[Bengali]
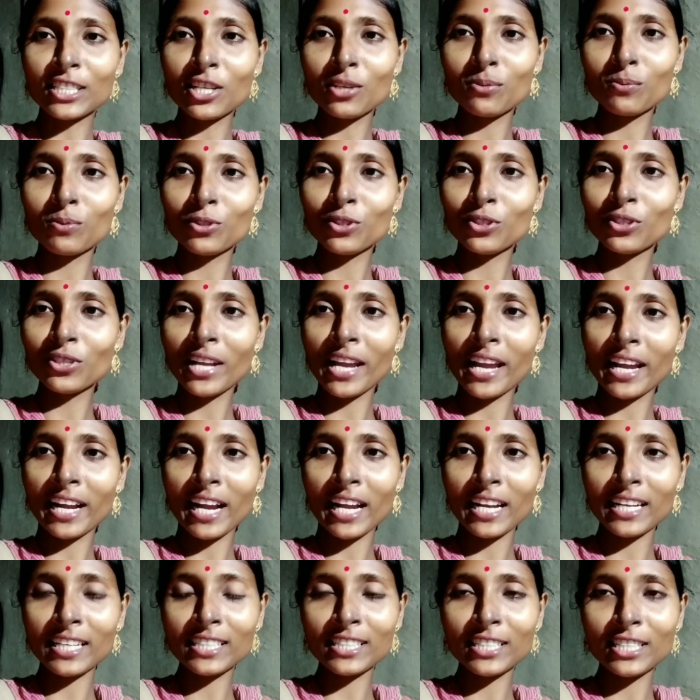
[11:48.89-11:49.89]
আর আজকে
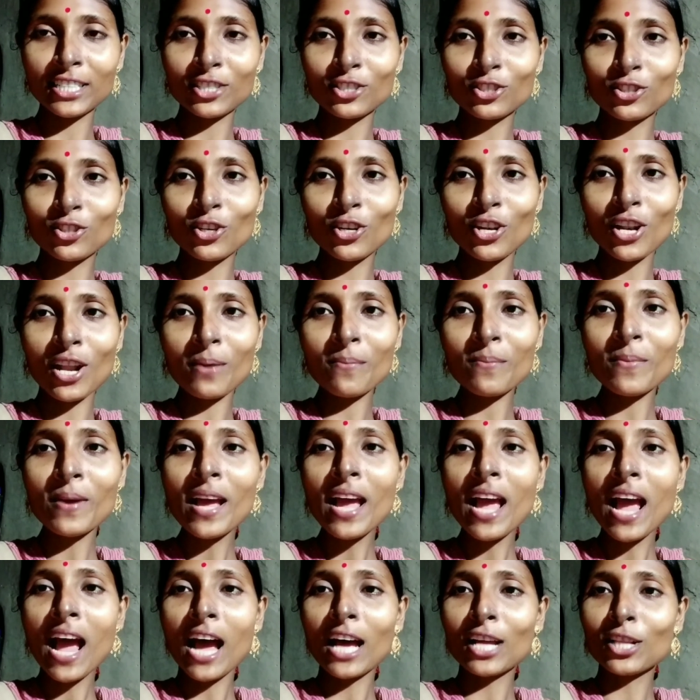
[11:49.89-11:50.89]
ভিডিওটা এখানেই
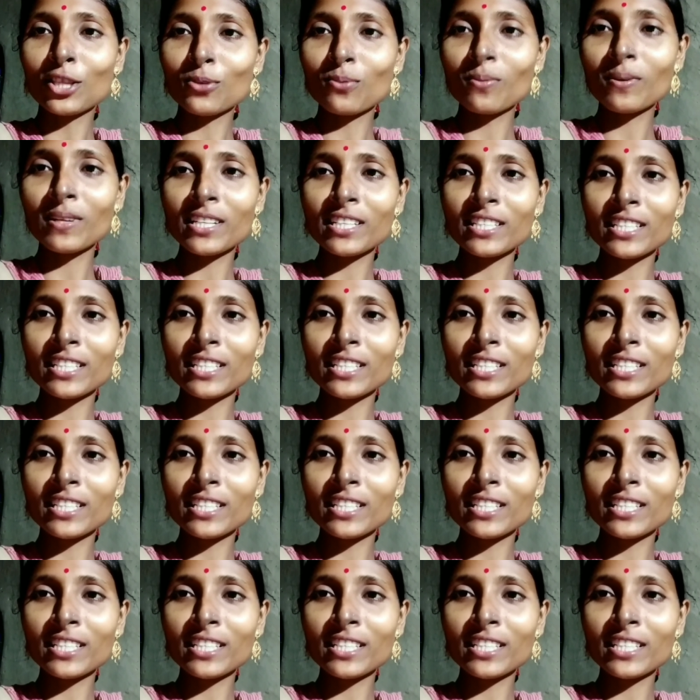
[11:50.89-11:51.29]
শেষ